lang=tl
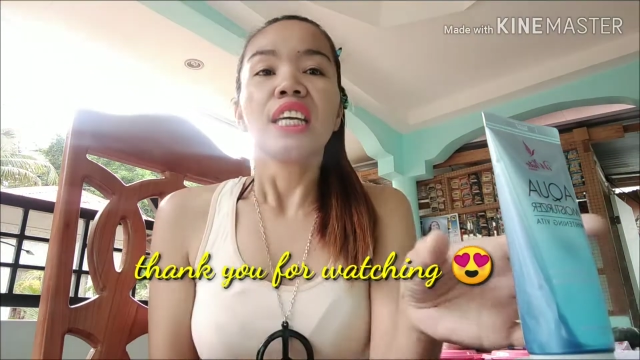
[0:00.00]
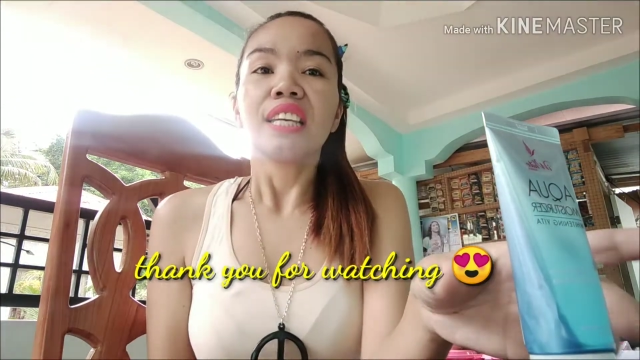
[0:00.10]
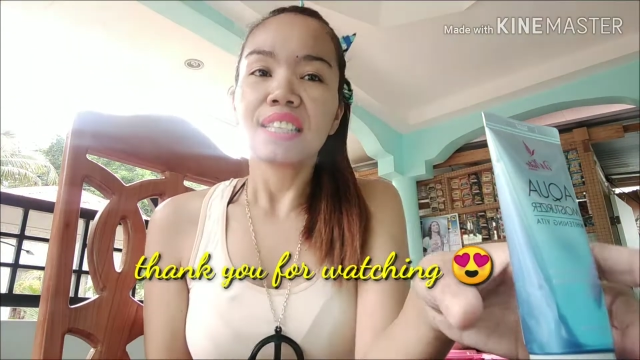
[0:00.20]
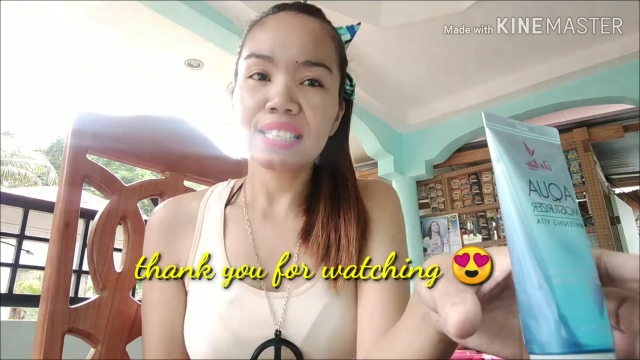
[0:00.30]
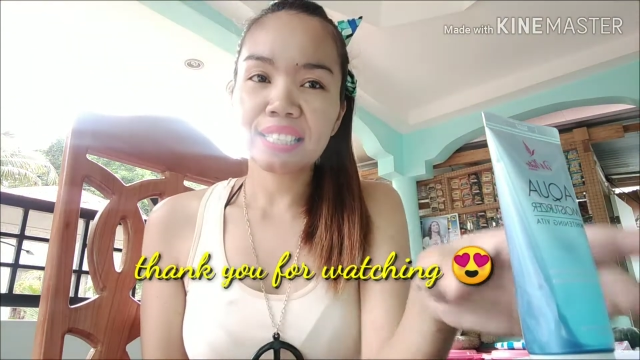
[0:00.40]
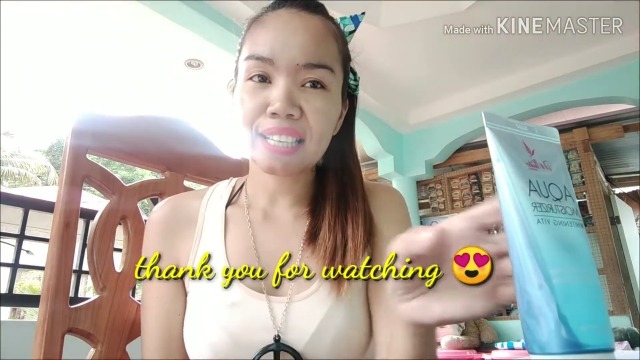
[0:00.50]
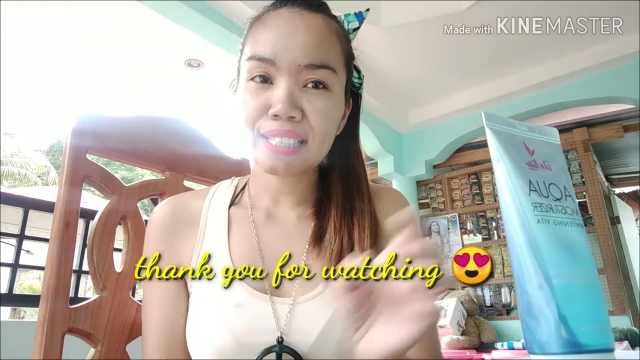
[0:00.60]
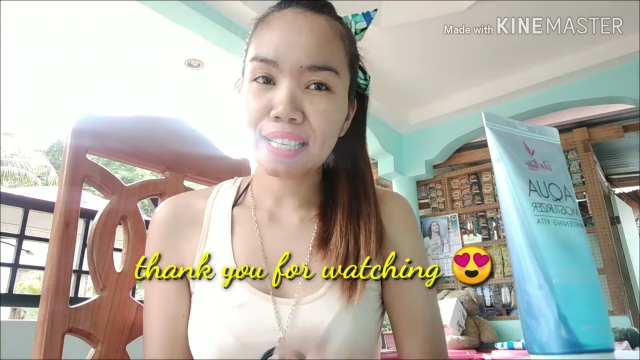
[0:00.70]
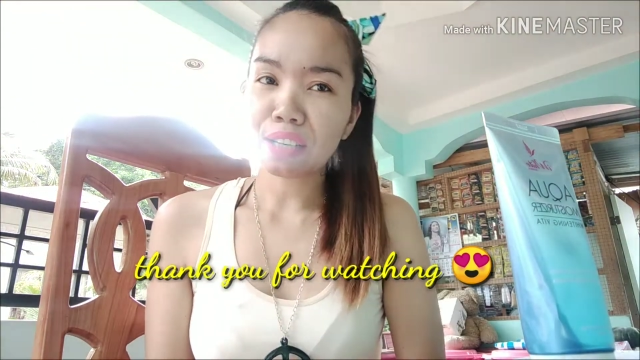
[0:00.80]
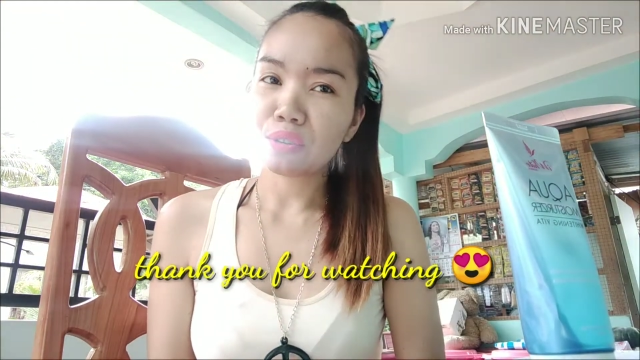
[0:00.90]

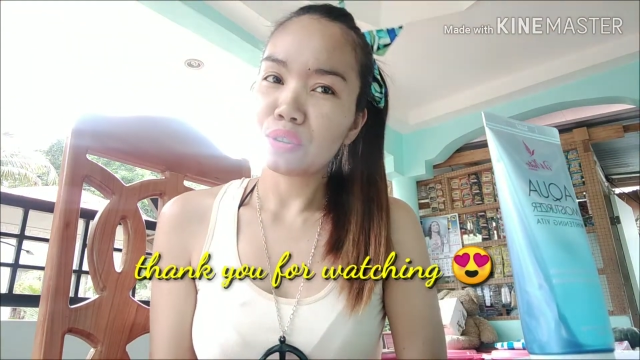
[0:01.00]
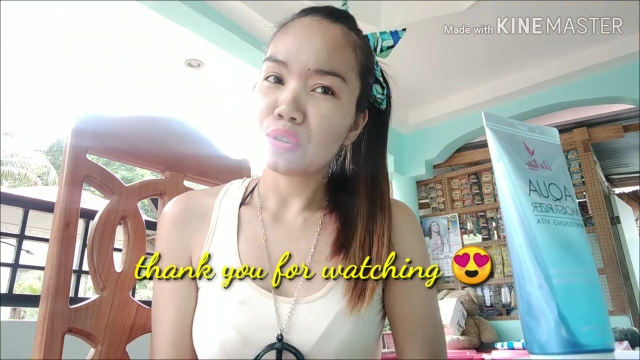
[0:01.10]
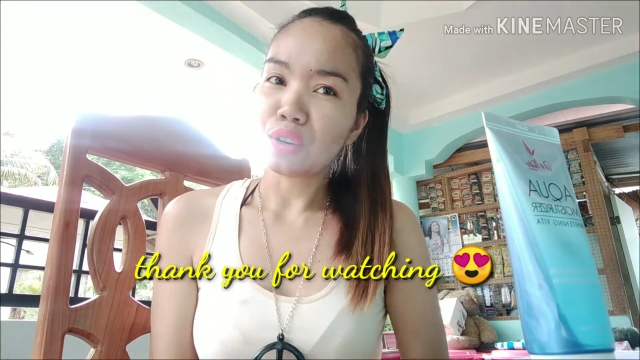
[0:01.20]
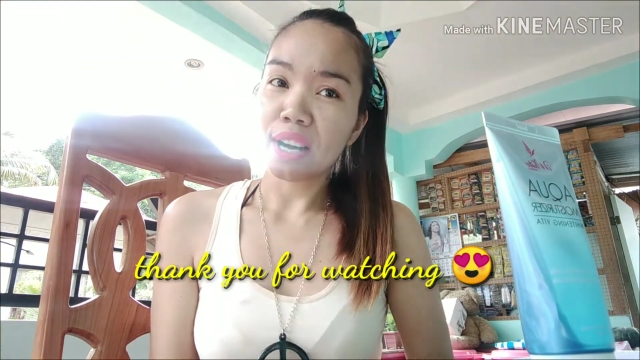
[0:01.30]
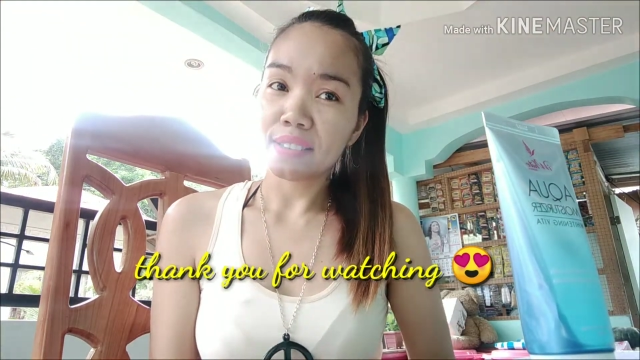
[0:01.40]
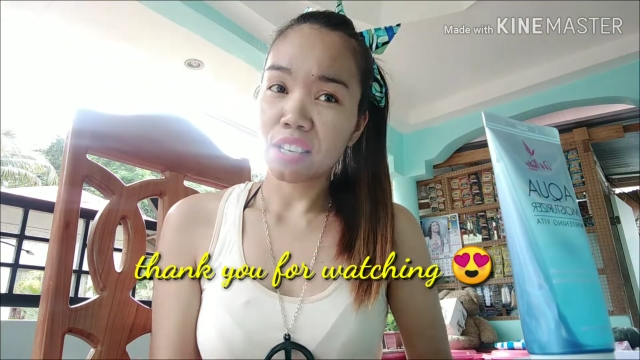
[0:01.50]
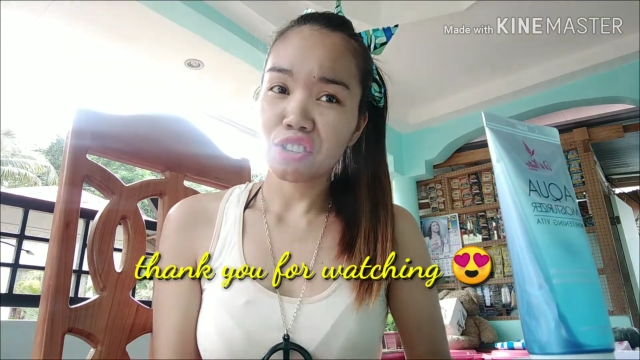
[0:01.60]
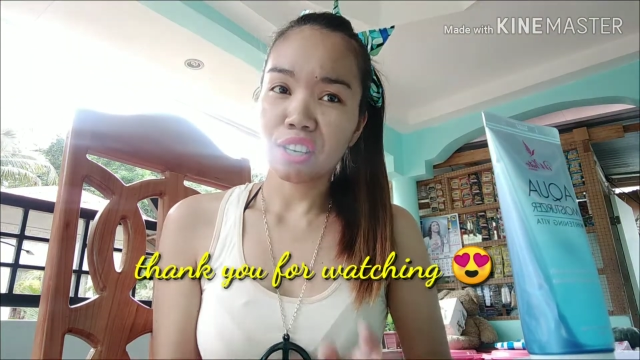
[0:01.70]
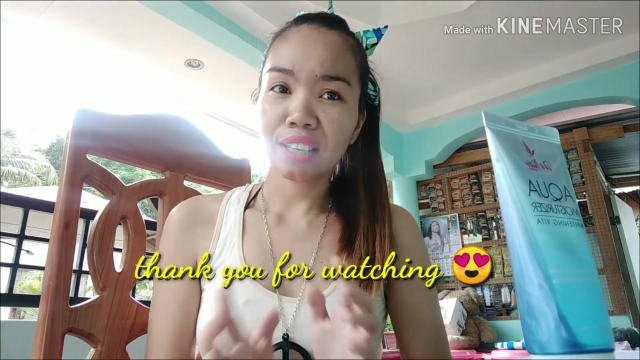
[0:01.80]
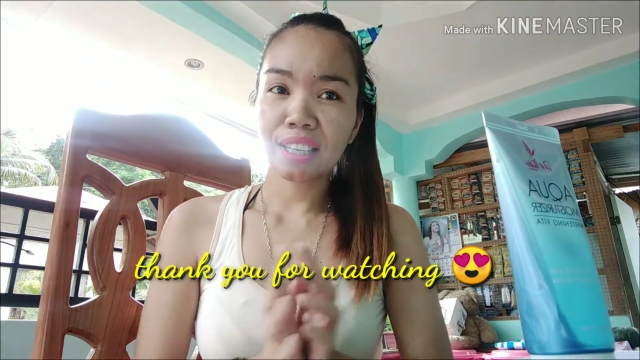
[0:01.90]
i-discuss karon kung asa
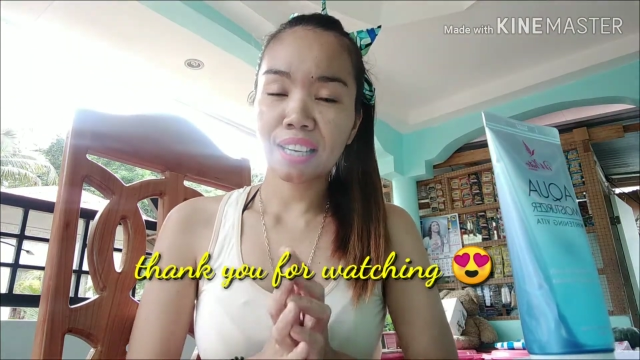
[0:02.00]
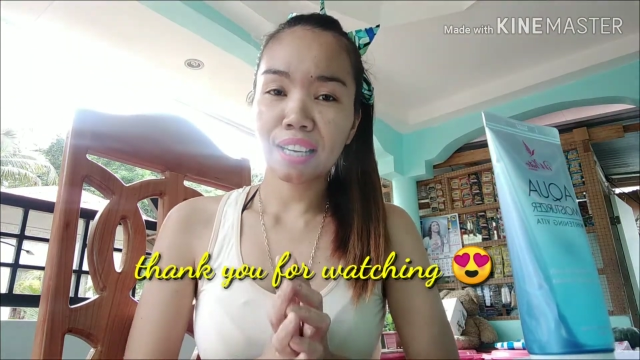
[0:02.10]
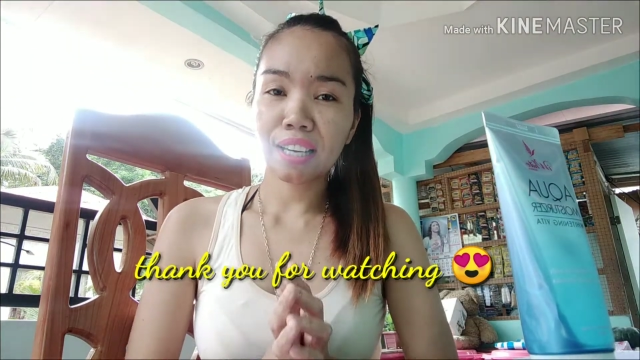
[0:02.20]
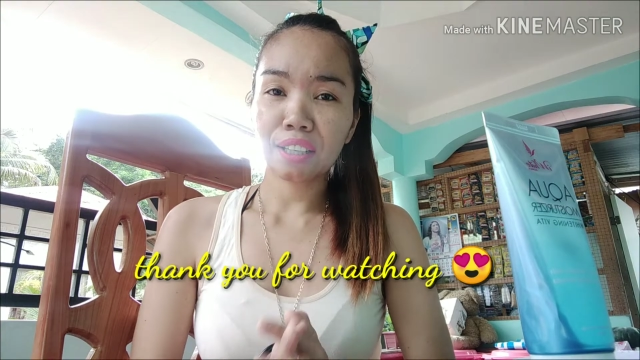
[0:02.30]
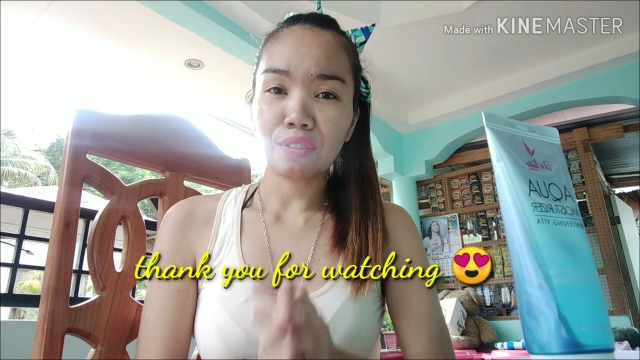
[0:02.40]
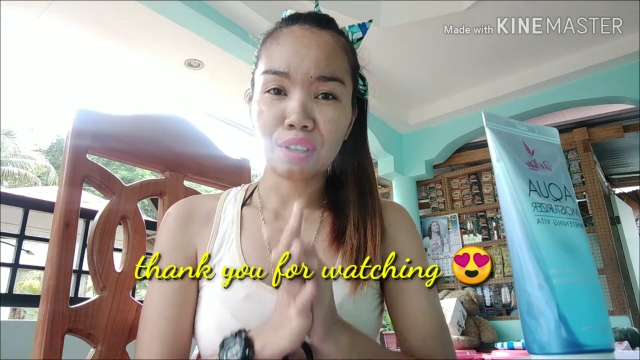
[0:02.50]
siya gikan